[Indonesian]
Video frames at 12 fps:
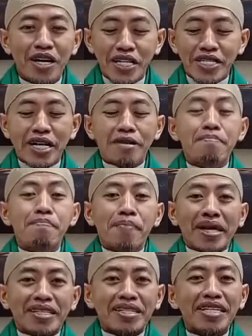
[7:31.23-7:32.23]
Dan
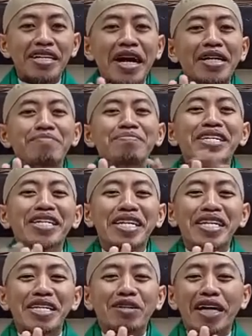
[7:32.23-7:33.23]
empat ini nggak
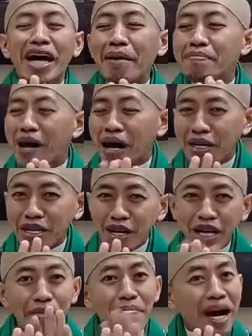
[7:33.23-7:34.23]
dimiliki oleh hamba Allah,
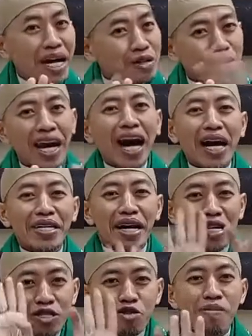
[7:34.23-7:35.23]
oleh makhluk nggak ada.
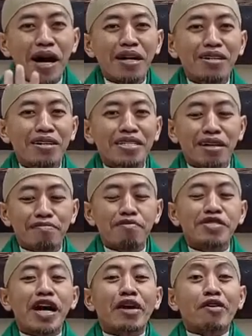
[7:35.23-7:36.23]
Cuma Allah yang
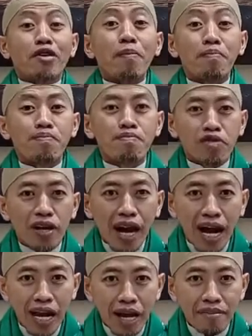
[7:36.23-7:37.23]
punya Rabbul
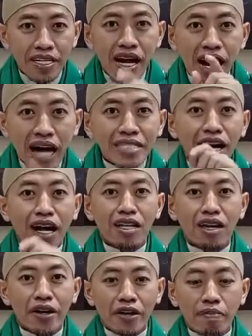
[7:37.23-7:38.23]
Alamin. Hanya
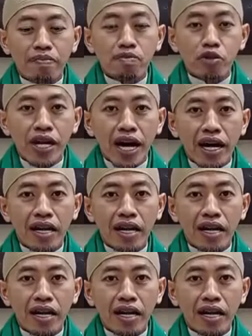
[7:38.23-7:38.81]
Allah Rabbuna.